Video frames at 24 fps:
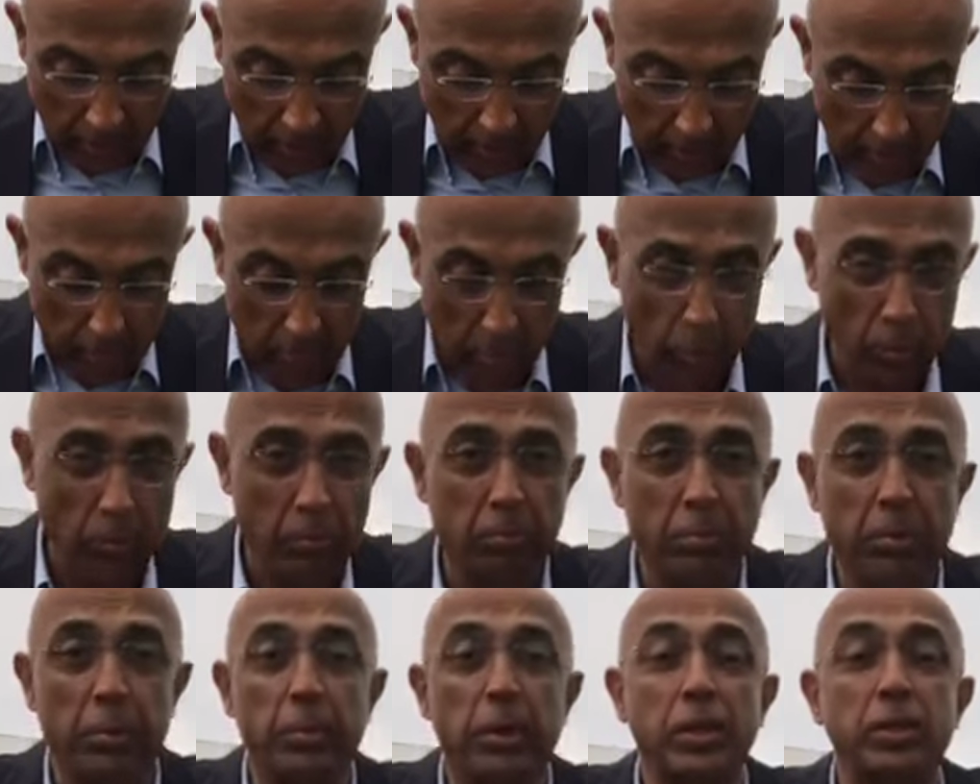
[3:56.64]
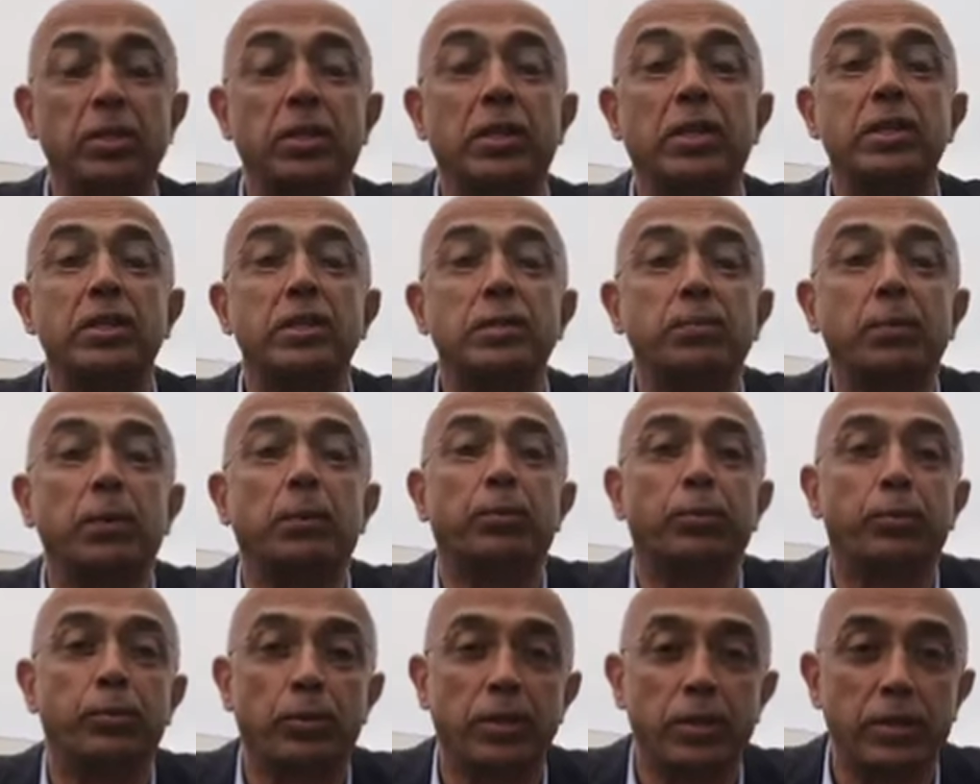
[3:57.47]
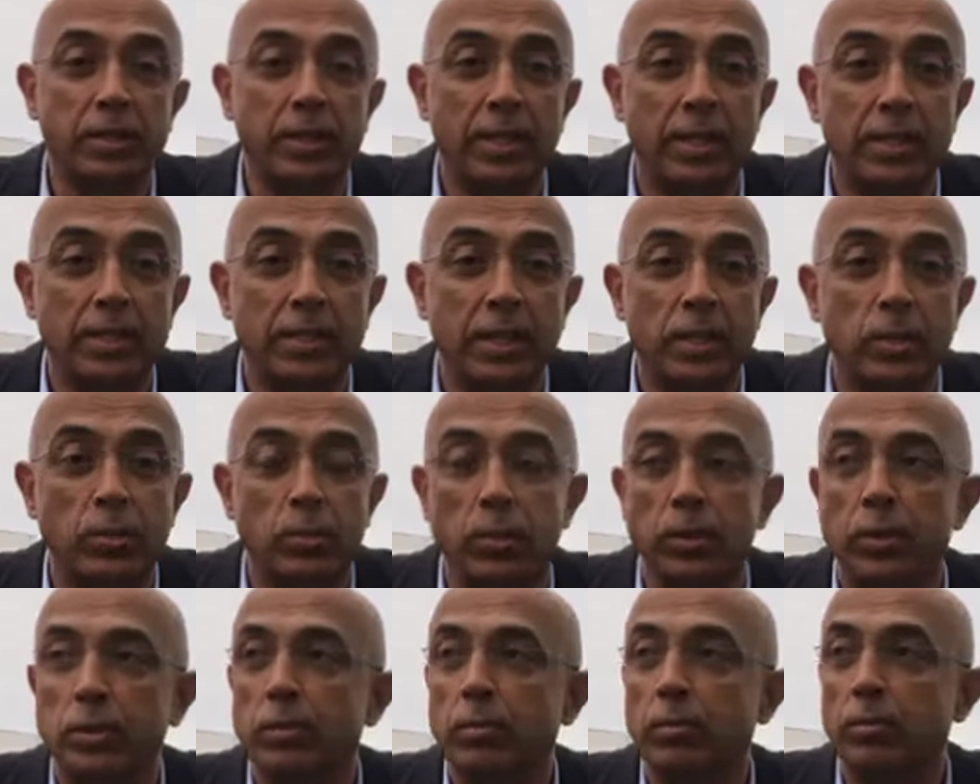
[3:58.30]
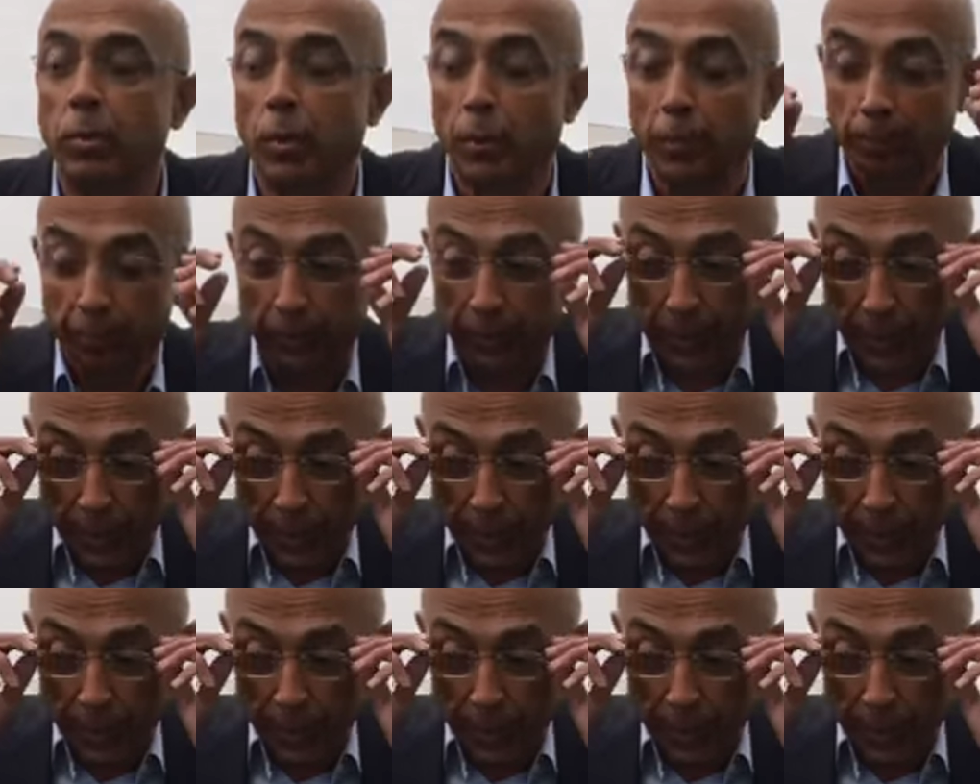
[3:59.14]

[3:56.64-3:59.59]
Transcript: que, bom, pelo menos 15 mil portugueses têm acesso a isto. Bom,